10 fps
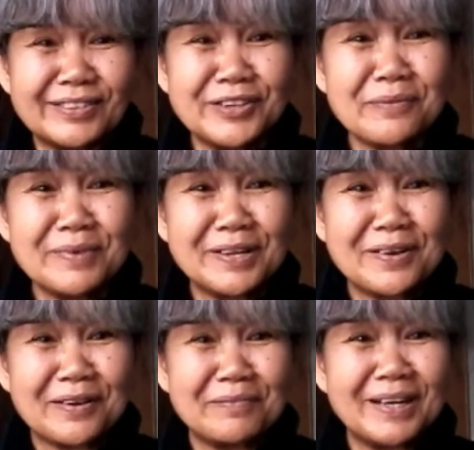เที่ยววิน
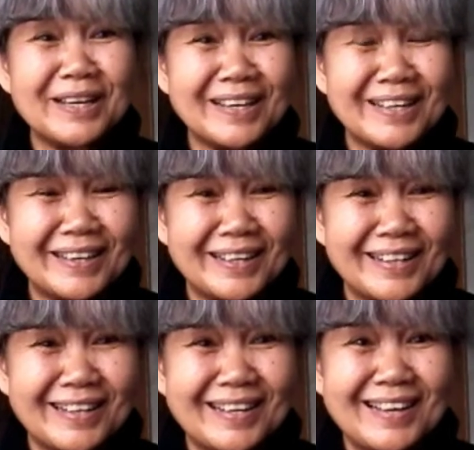ของปนิด
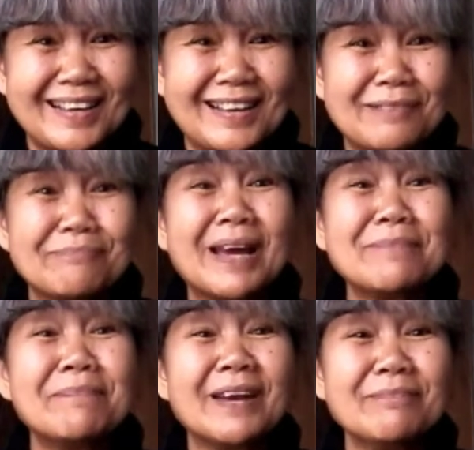มั
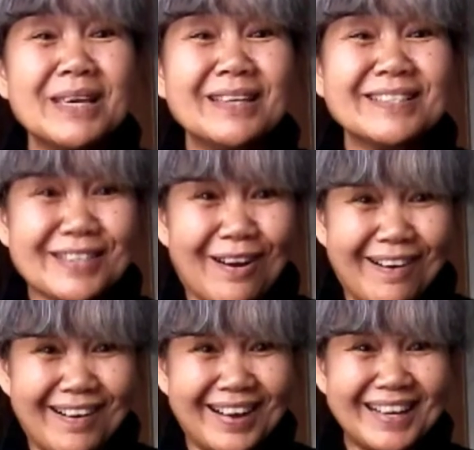นเป็น B ส
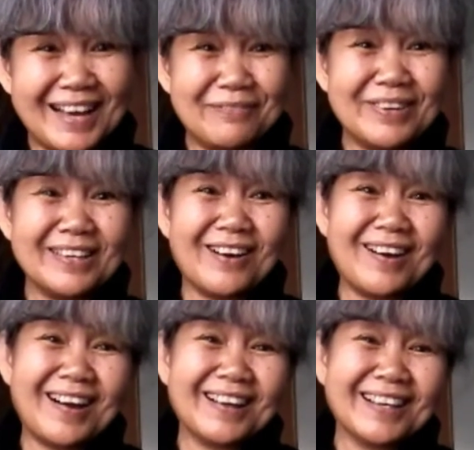องค่ะพี่
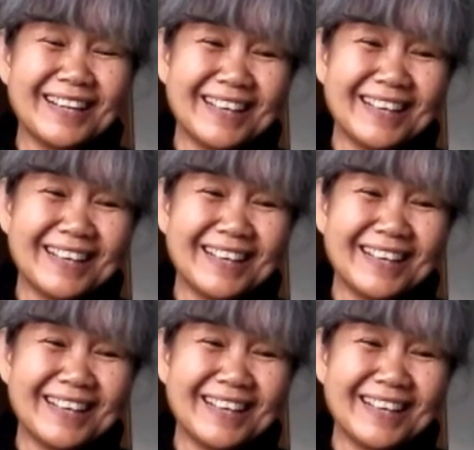น้อง